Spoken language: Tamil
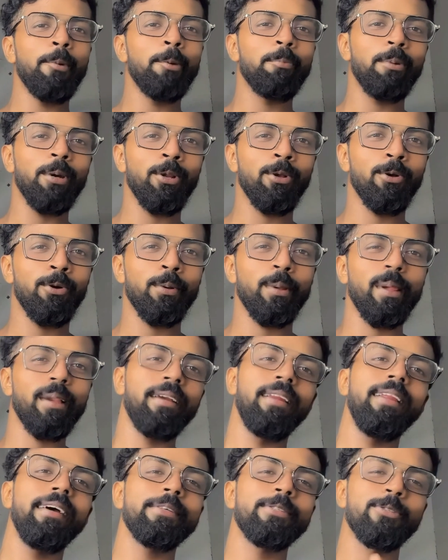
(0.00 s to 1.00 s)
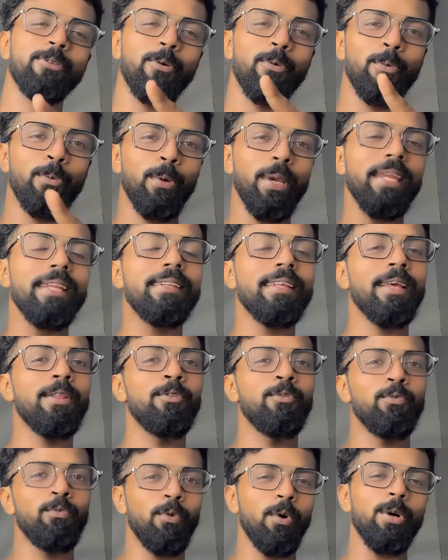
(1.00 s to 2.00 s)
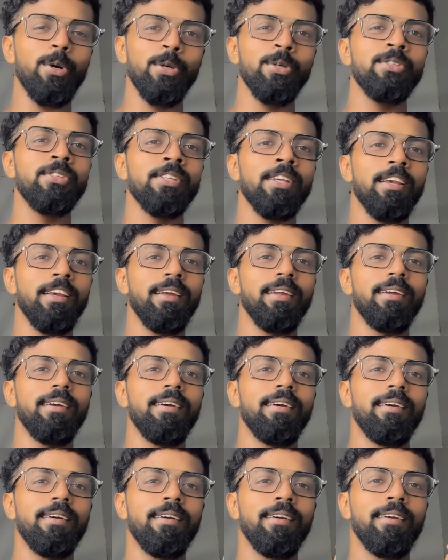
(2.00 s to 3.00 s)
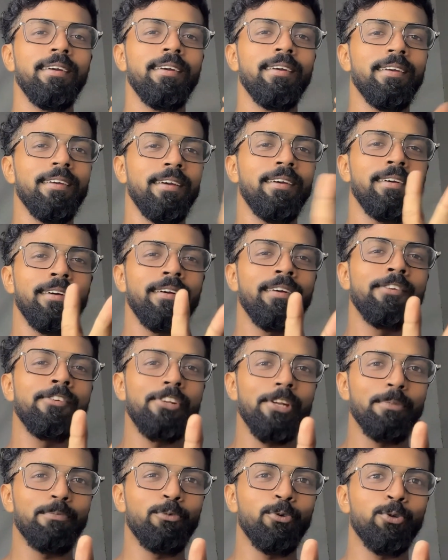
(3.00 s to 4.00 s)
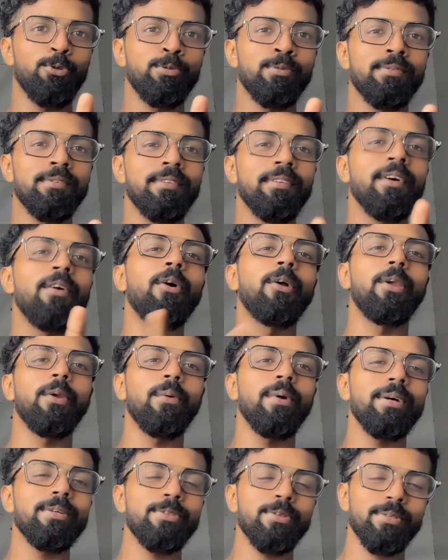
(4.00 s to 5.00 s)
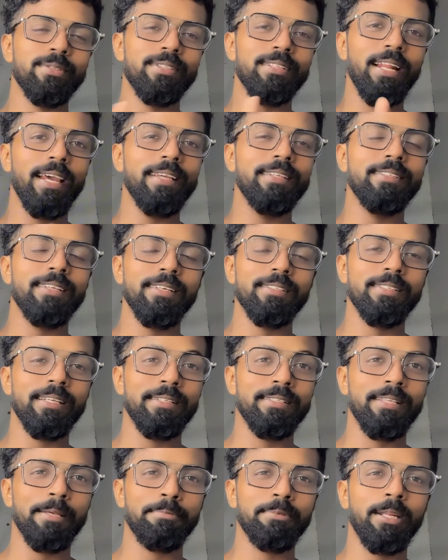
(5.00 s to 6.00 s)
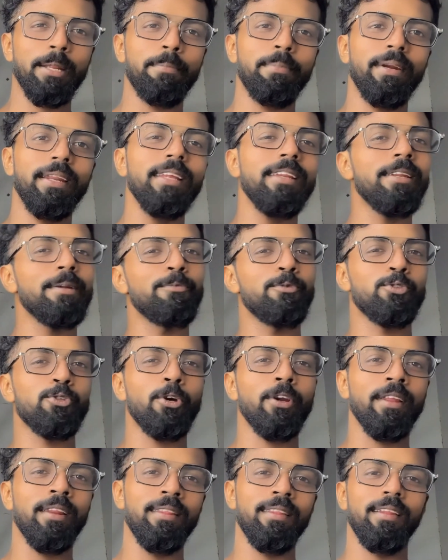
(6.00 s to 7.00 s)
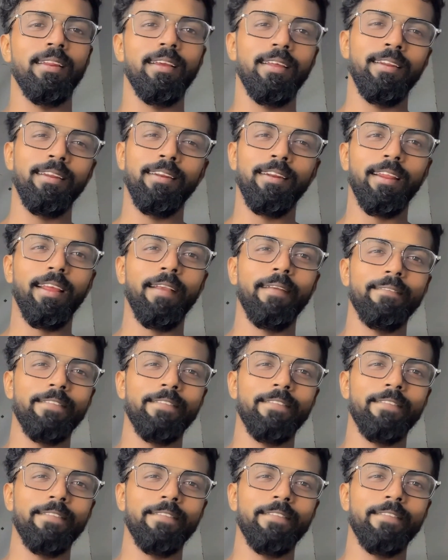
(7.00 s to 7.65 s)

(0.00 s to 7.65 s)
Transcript: கமெண்ட் பண்ணுங்கள் ஓகேங்களா ஸோ வெயிட் அண்ட் வாட்ச் ட்ரீம் பூட்ஸ் ஓகேவா ஸோ லைக் ஷேர்ஸ் அண்ட் சப்ஸ்கிரைப் பண்ணி ட்ரீம் பூட்ஸோடு இருந்துருங்க நன்றி